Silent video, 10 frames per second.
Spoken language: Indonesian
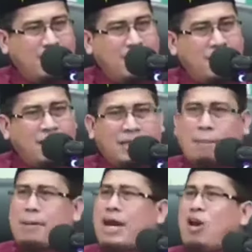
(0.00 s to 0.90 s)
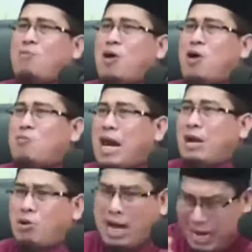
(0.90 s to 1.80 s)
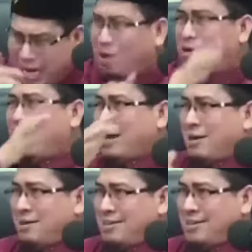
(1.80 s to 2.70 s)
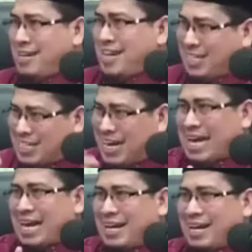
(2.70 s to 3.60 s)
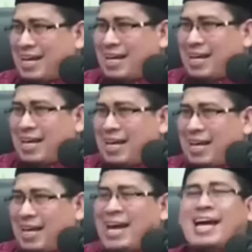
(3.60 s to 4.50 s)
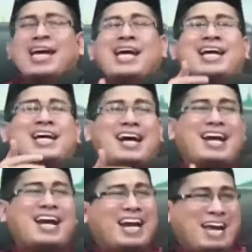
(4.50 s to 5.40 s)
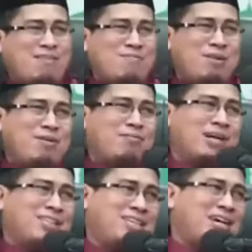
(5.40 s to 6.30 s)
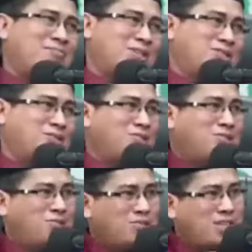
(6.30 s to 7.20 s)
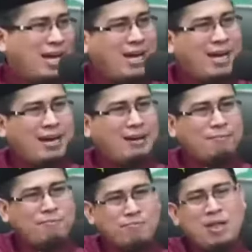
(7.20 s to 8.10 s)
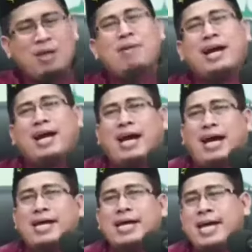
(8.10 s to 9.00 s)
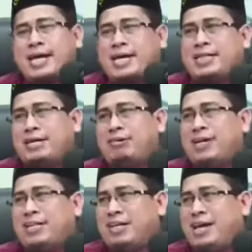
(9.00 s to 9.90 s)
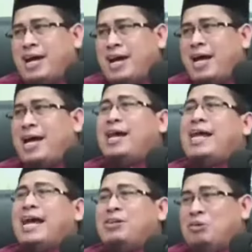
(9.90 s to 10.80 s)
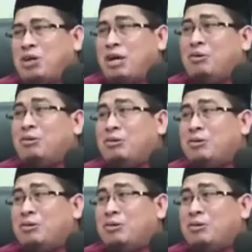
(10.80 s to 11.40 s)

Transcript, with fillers: Tapi kalau mau melakukan, lakukan. Silakan. Ah, karena Nabi memang tidak berterus-terusan, maka kita juga tidak dianjurkan untuk